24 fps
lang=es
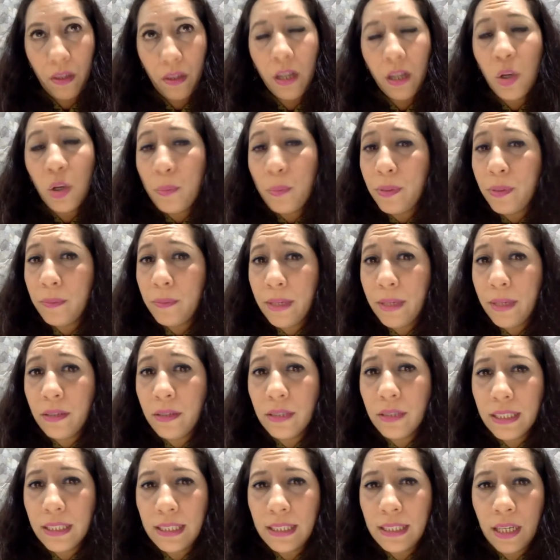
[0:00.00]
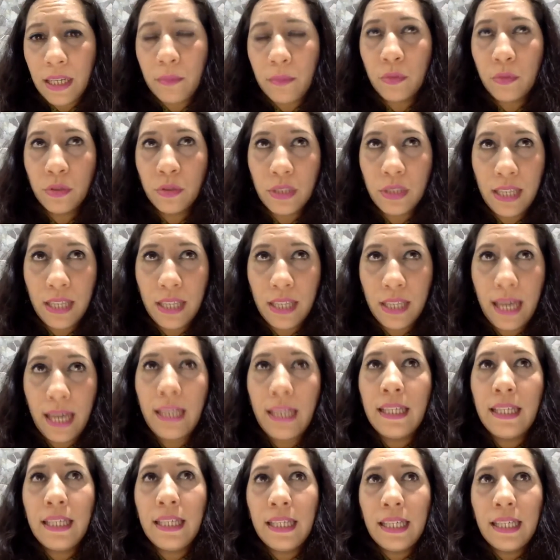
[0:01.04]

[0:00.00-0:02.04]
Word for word: Lo primero que tenemos que